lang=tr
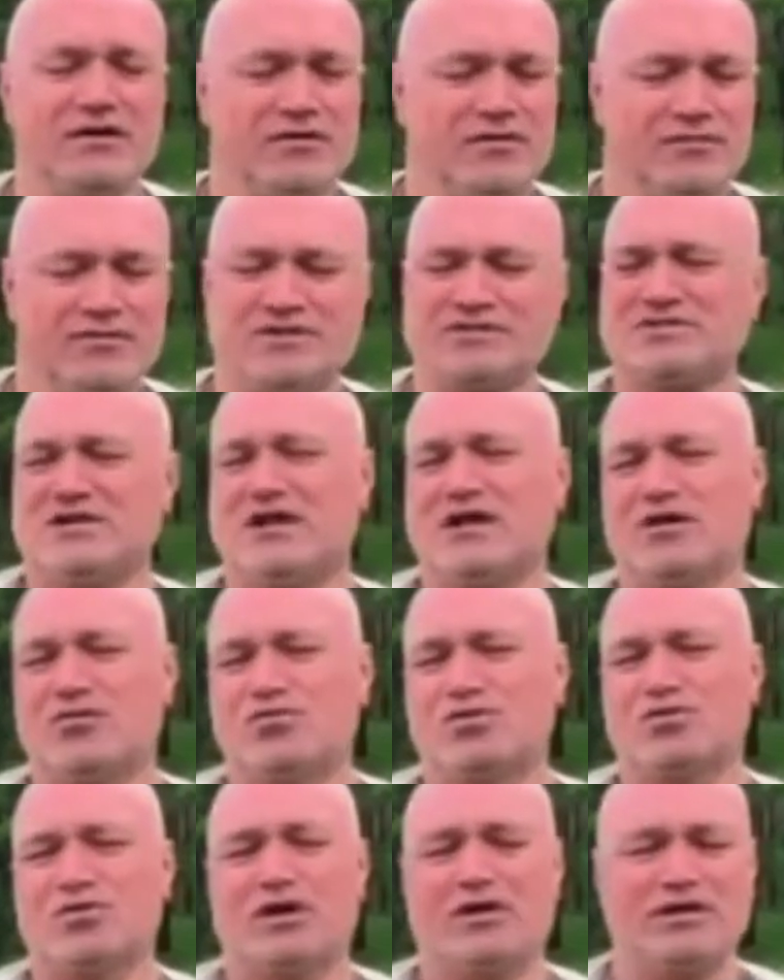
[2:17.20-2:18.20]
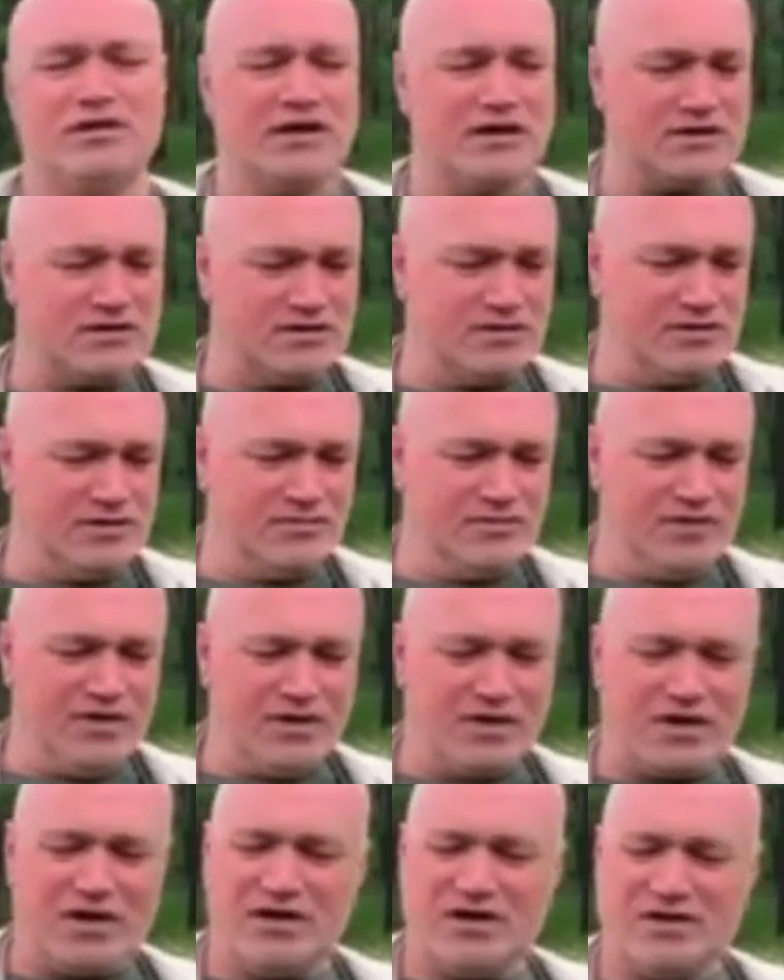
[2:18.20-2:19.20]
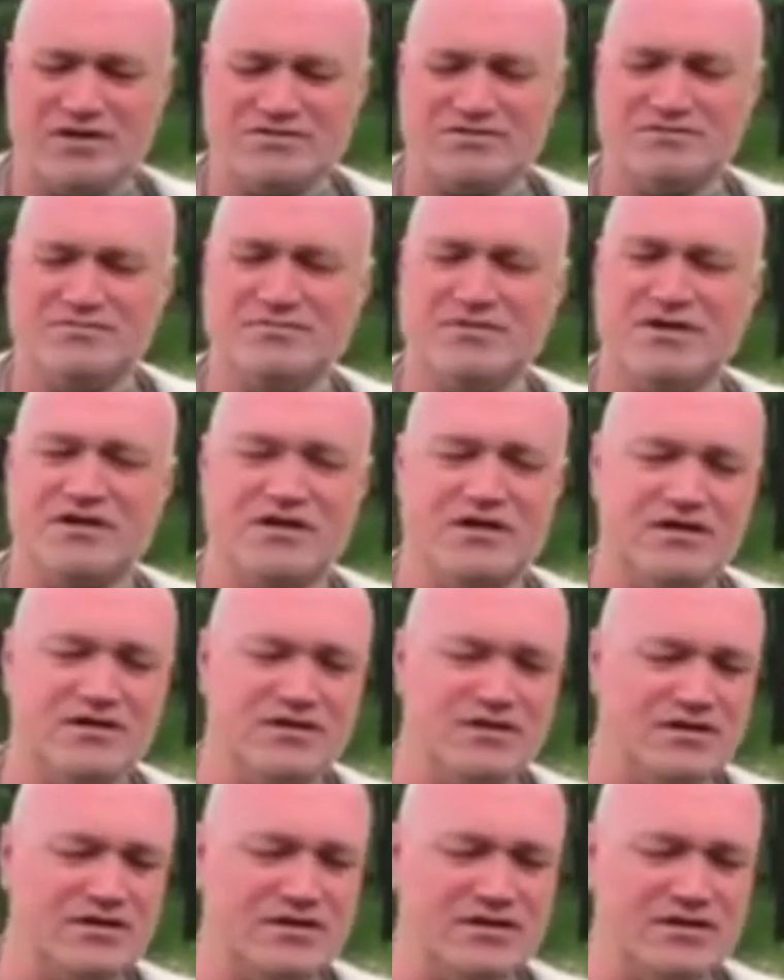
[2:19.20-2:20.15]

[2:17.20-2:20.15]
Mesela kurganlar, kaya resimleri,